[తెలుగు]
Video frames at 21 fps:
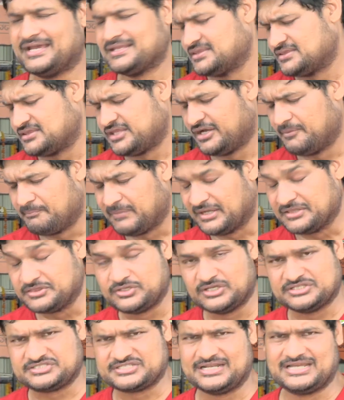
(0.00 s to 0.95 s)
ఎంత
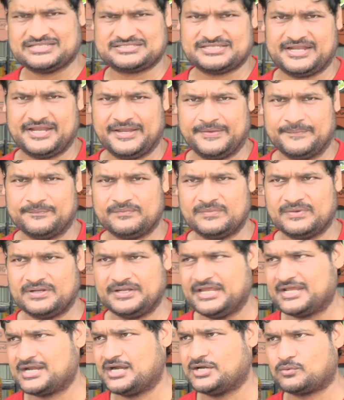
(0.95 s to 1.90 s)
మంది వచ్చినా సరే
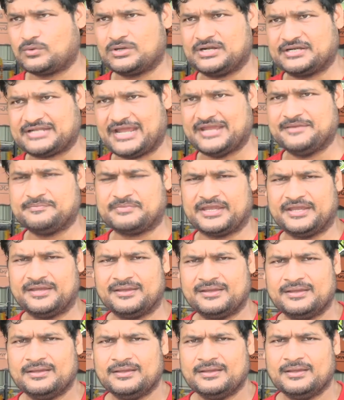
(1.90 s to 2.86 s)
నేను అనుకున్న టైంకి
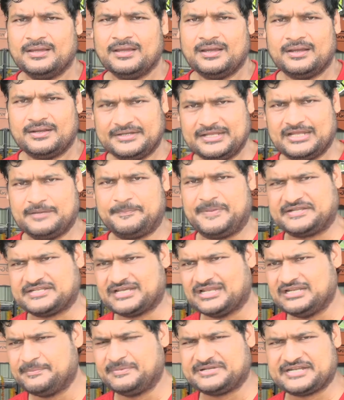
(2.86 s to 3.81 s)
నేను
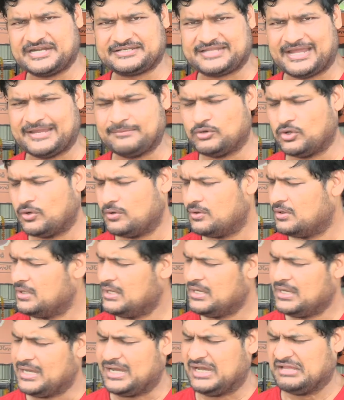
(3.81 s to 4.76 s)
పెట్టే లిమిటెడ్ టైంలో
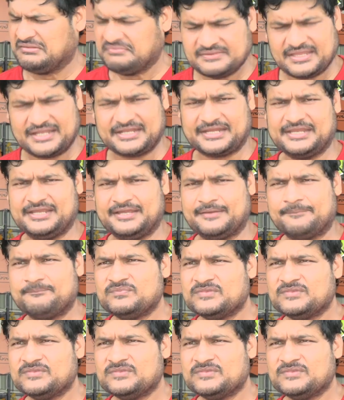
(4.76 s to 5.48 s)
అందరికీ